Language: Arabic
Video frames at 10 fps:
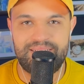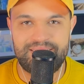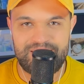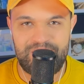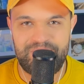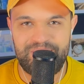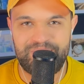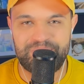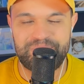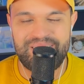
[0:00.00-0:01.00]
السلام
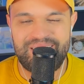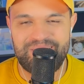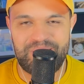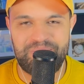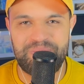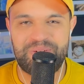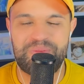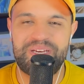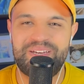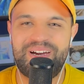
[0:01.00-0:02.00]
عليكم مرحبا
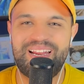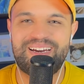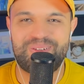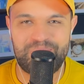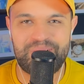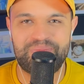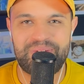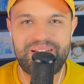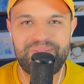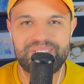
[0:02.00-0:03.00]
بكم معنا في حلقة أخرى من
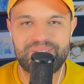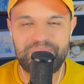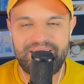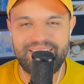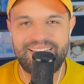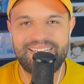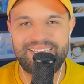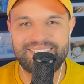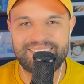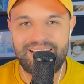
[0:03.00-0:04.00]
برنامجكم
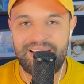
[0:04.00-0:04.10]
حكايات